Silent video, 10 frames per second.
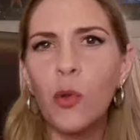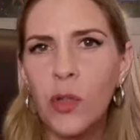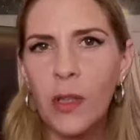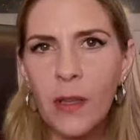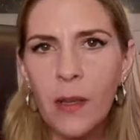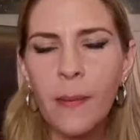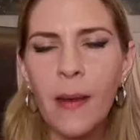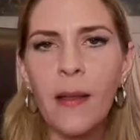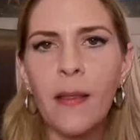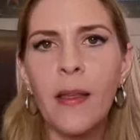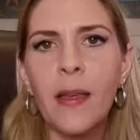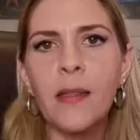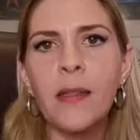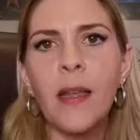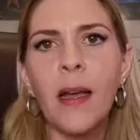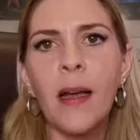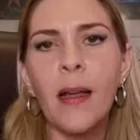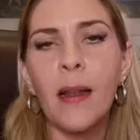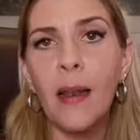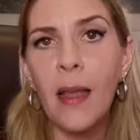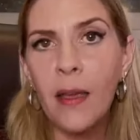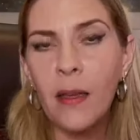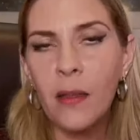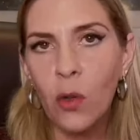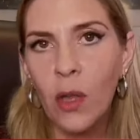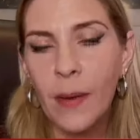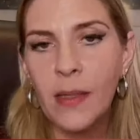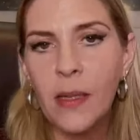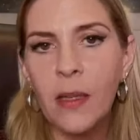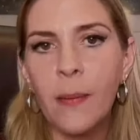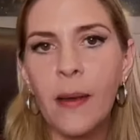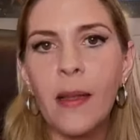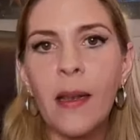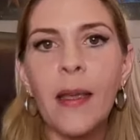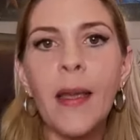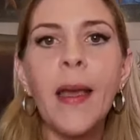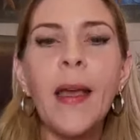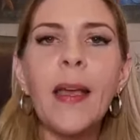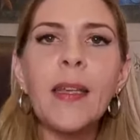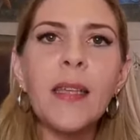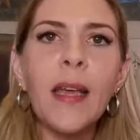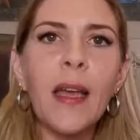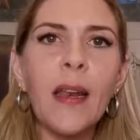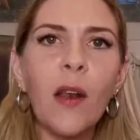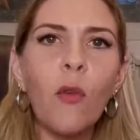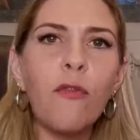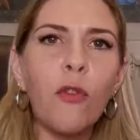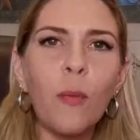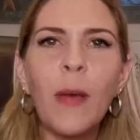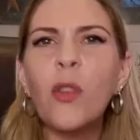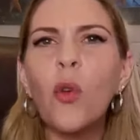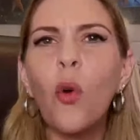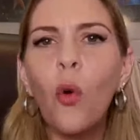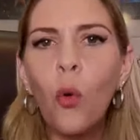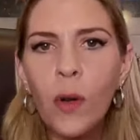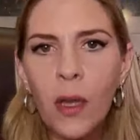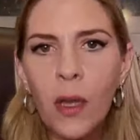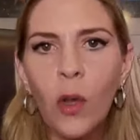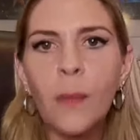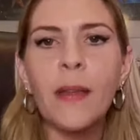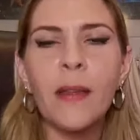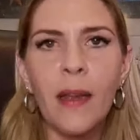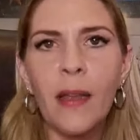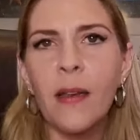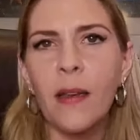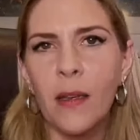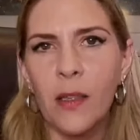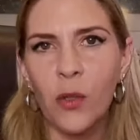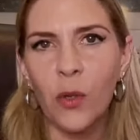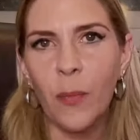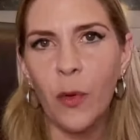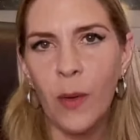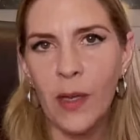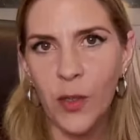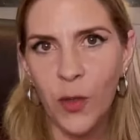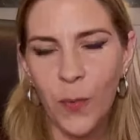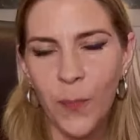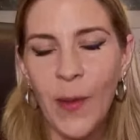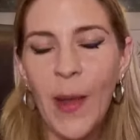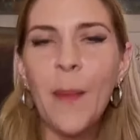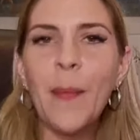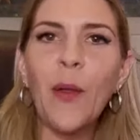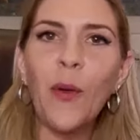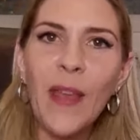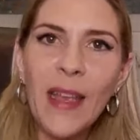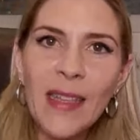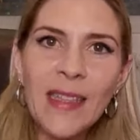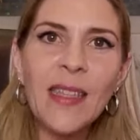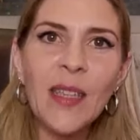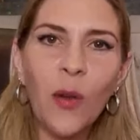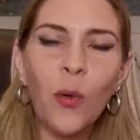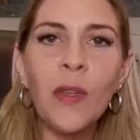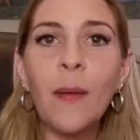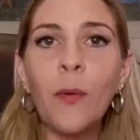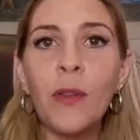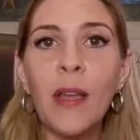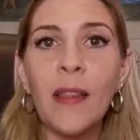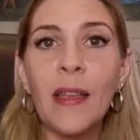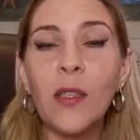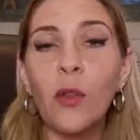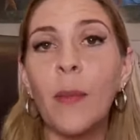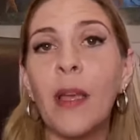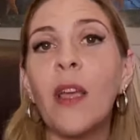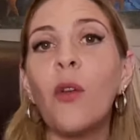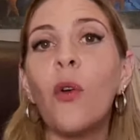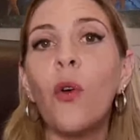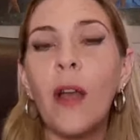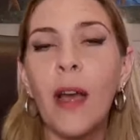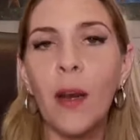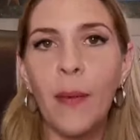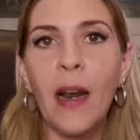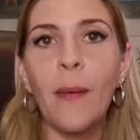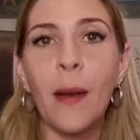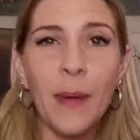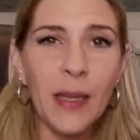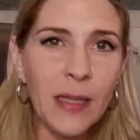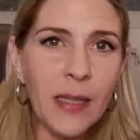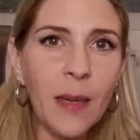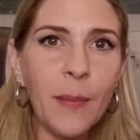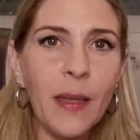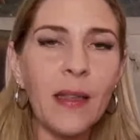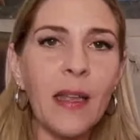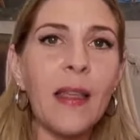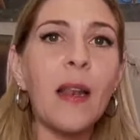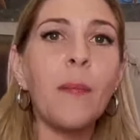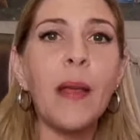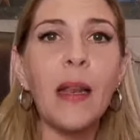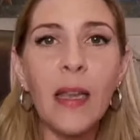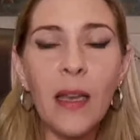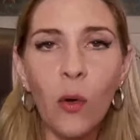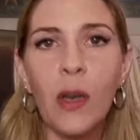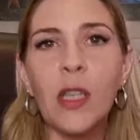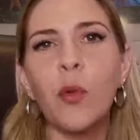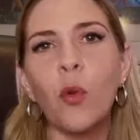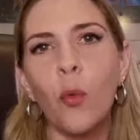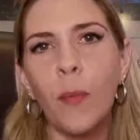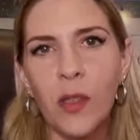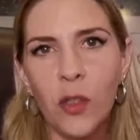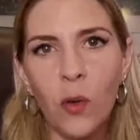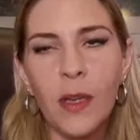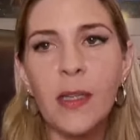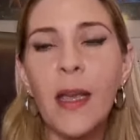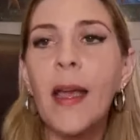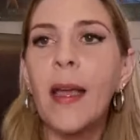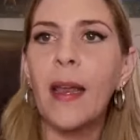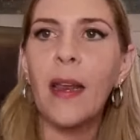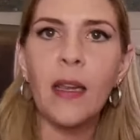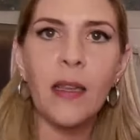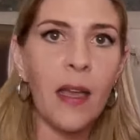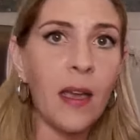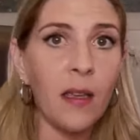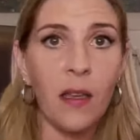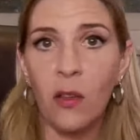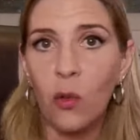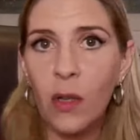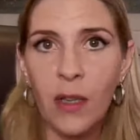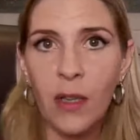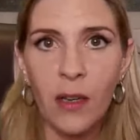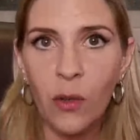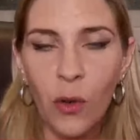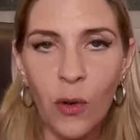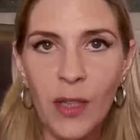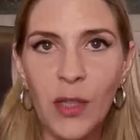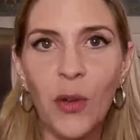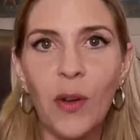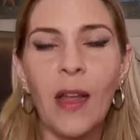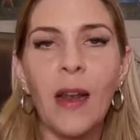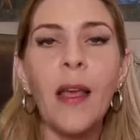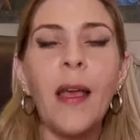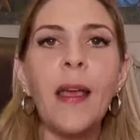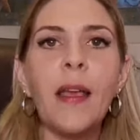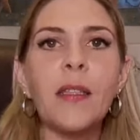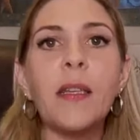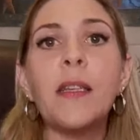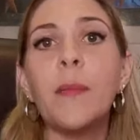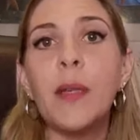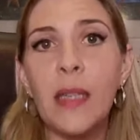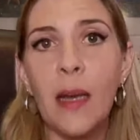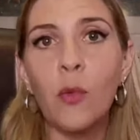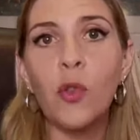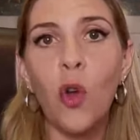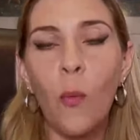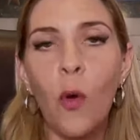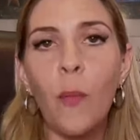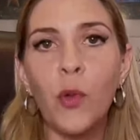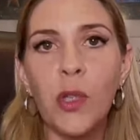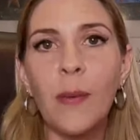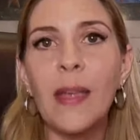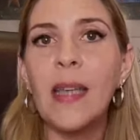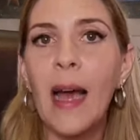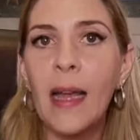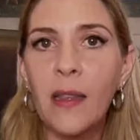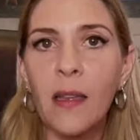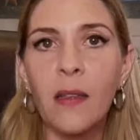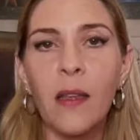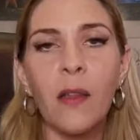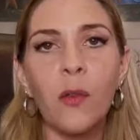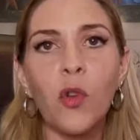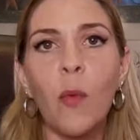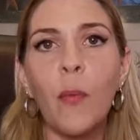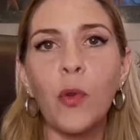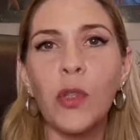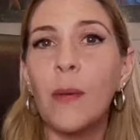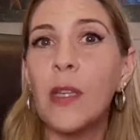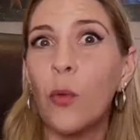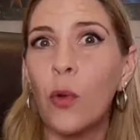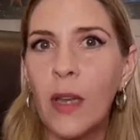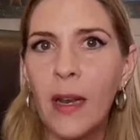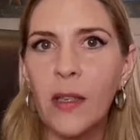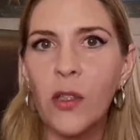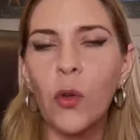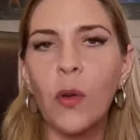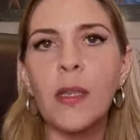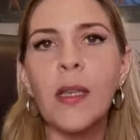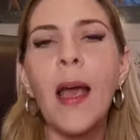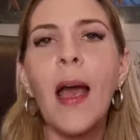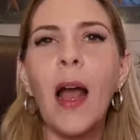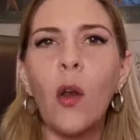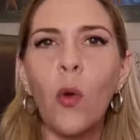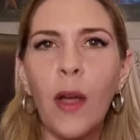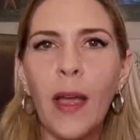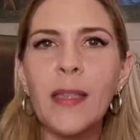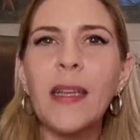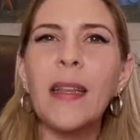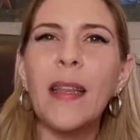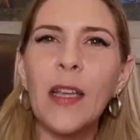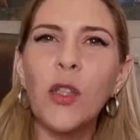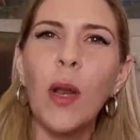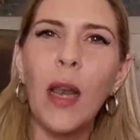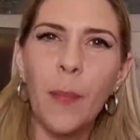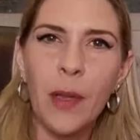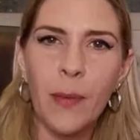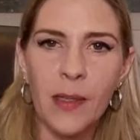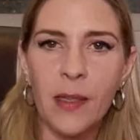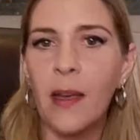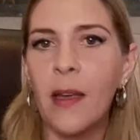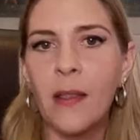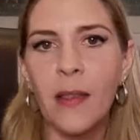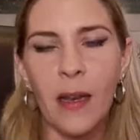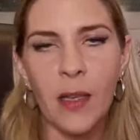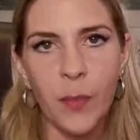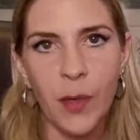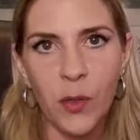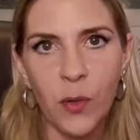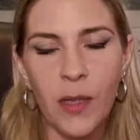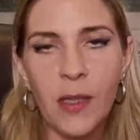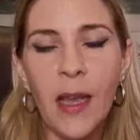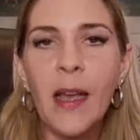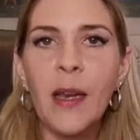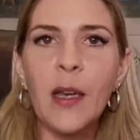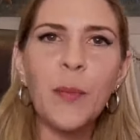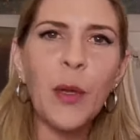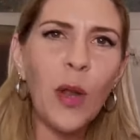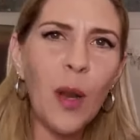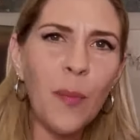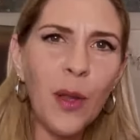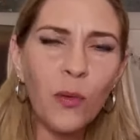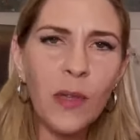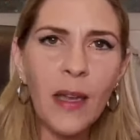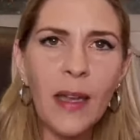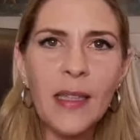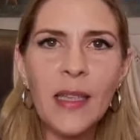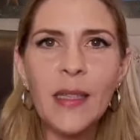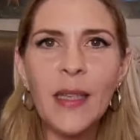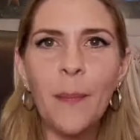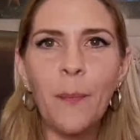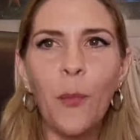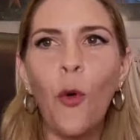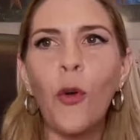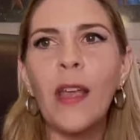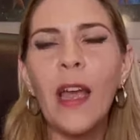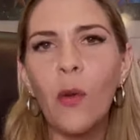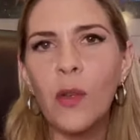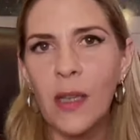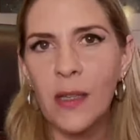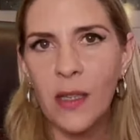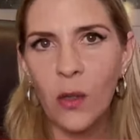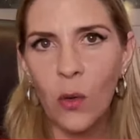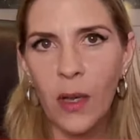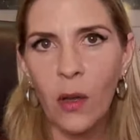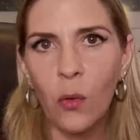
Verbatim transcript: positiva de esta ley, toda iniciativa de ley, es que genera un formato único en materia de registro de población. Pero de esta segunda bondad es donde me quiero colgar para hablar precisamente del peligro, las preocupaciones que en el ITEI e y en todo el territorio nacional este, revisamos como posibles atentados, como posibles vulneraciones al que es el derecho a la privacidad de las personas. Respecto a la pregunta que haces de por qué lo está haciendo